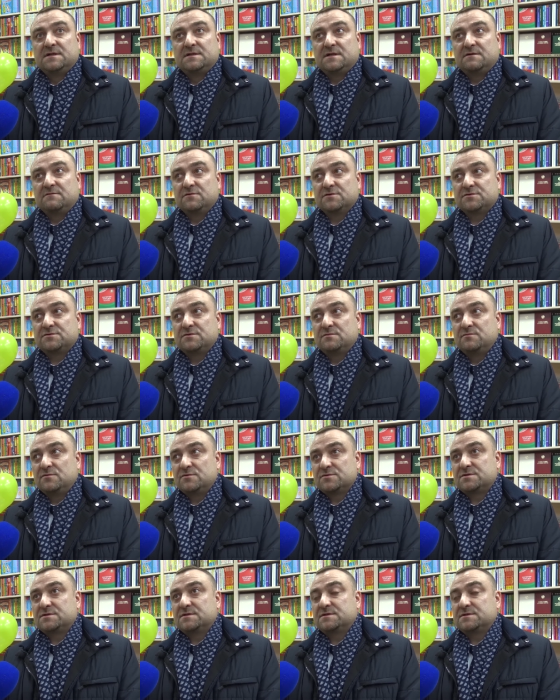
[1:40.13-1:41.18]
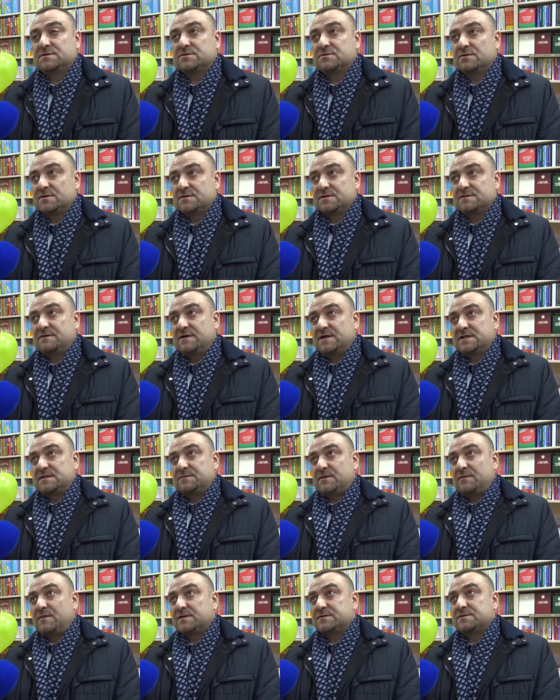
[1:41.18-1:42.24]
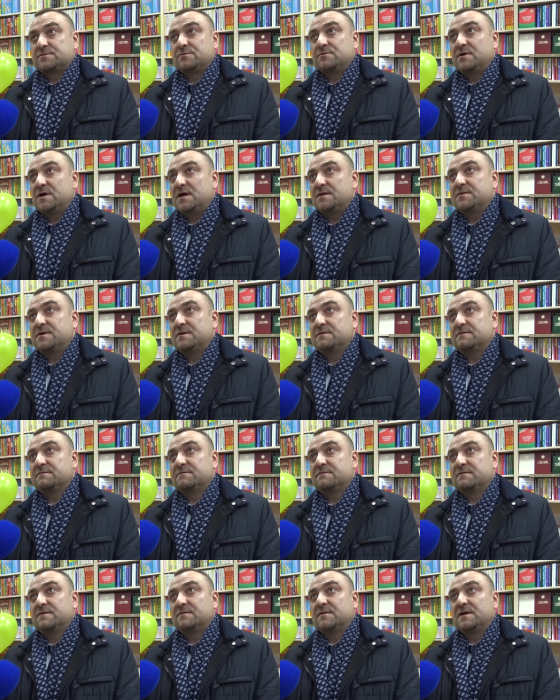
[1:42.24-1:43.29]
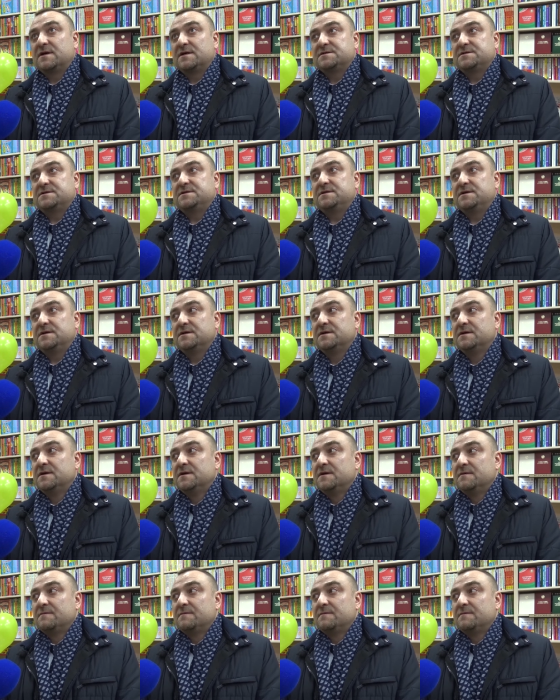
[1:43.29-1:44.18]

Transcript: того, что можно, что называется, помазать руками, в магазине